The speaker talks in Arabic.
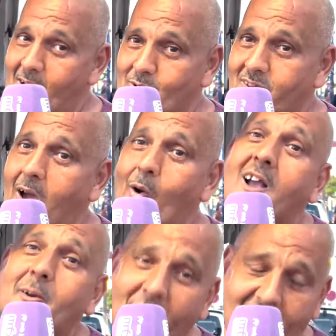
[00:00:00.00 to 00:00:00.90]
والله
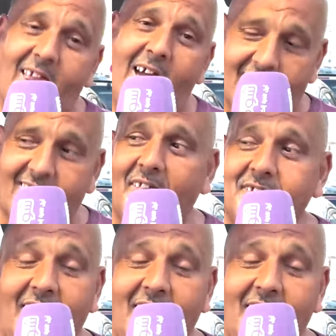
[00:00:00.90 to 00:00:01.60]
اكبر على الحق هذيك